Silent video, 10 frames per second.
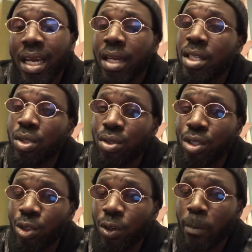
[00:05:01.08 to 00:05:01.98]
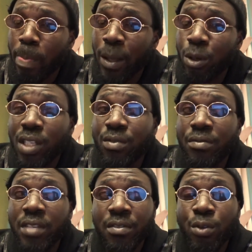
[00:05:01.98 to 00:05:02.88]
y a une institution, lorsqu'ils vont
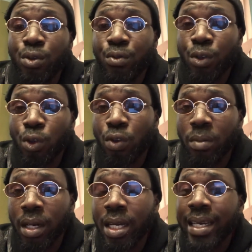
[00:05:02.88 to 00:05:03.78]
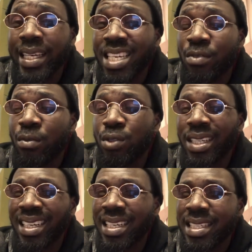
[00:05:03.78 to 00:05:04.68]
vérifier vos, documents, ils vont vous
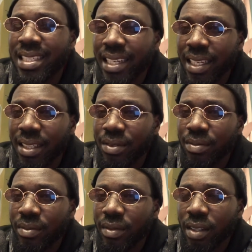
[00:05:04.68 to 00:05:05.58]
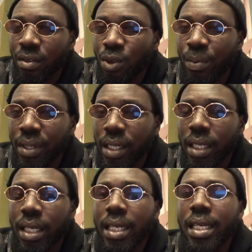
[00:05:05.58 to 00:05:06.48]
enregistrer, vous comprenez
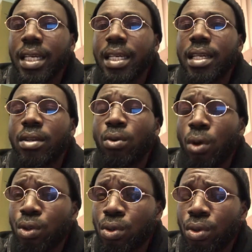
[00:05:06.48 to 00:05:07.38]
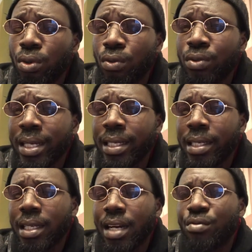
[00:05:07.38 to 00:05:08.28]
Et lorsque vous
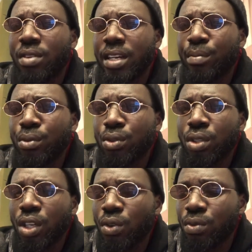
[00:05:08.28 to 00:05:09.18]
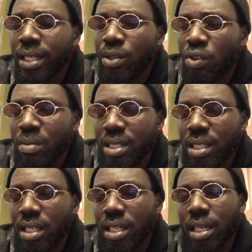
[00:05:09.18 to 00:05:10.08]
allez avoir la bourse et que vous allez
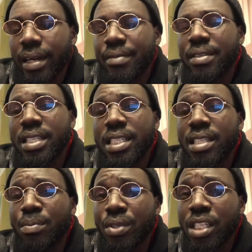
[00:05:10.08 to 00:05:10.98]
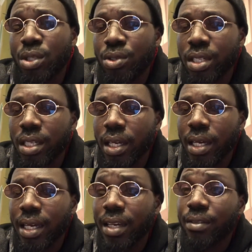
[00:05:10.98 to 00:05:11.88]
commencer à venir ici pour y étudier,
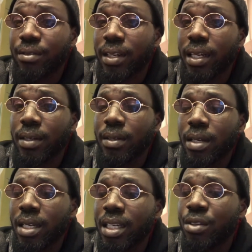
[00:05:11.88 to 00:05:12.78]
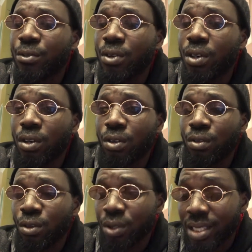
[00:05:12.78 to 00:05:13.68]
voilà, ils vont
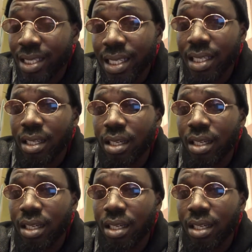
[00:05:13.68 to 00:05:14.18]
aussi